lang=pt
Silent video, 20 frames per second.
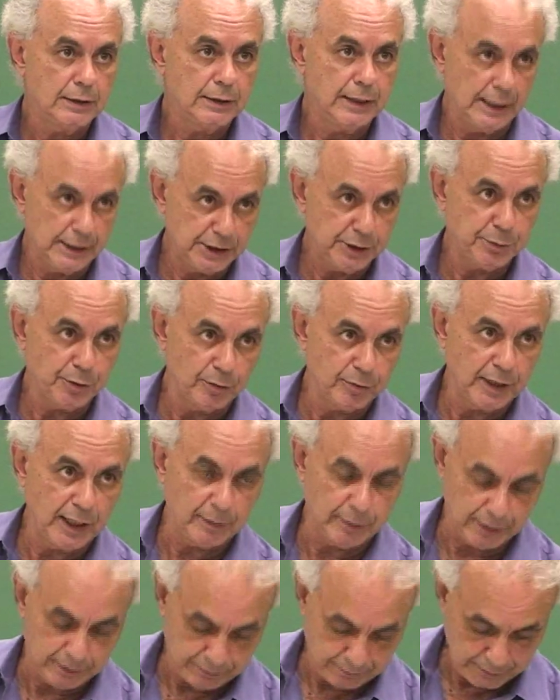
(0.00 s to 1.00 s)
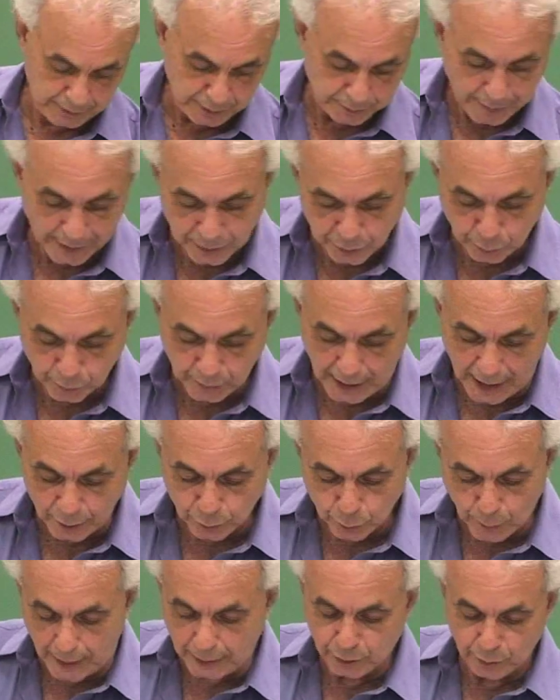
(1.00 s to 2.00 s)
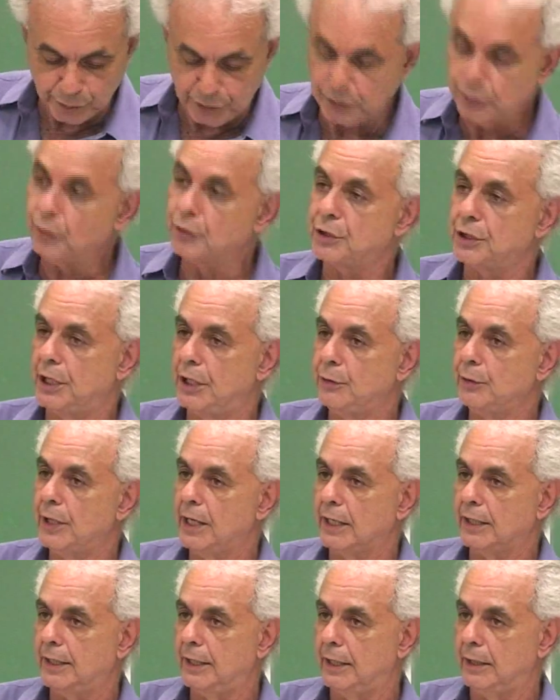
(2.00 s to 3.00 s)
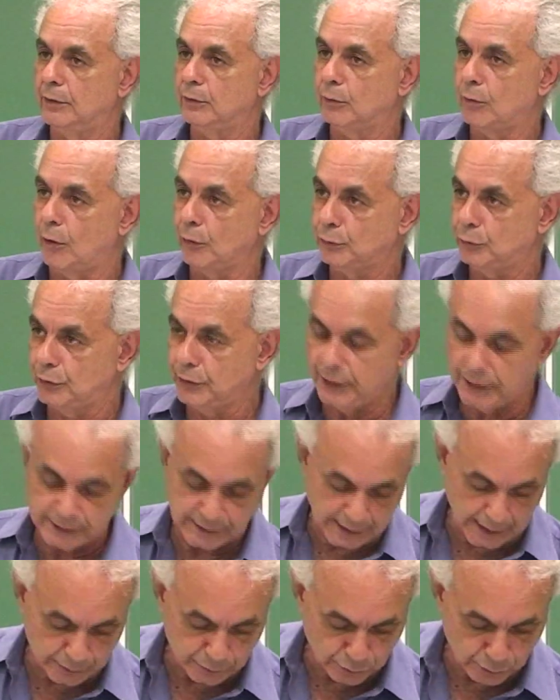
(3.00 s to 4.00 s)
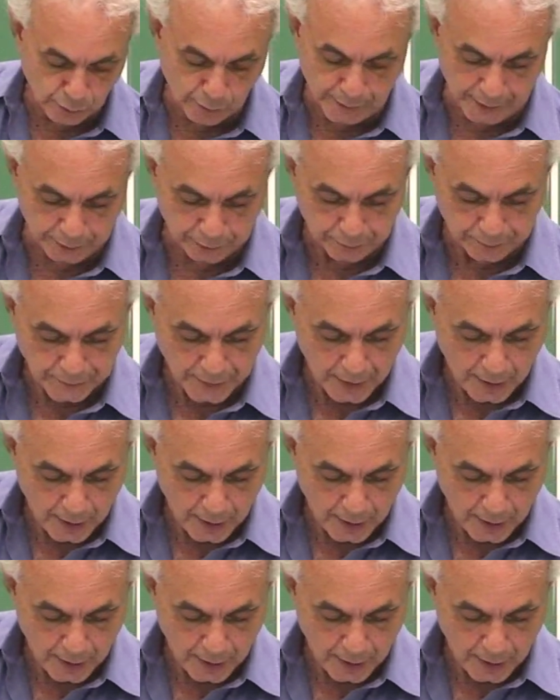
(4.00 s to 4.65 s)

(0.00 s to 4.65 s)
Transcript: desse problema, em particular do átomo de hidrogênio, que é aquele no qual estou interessado no momento.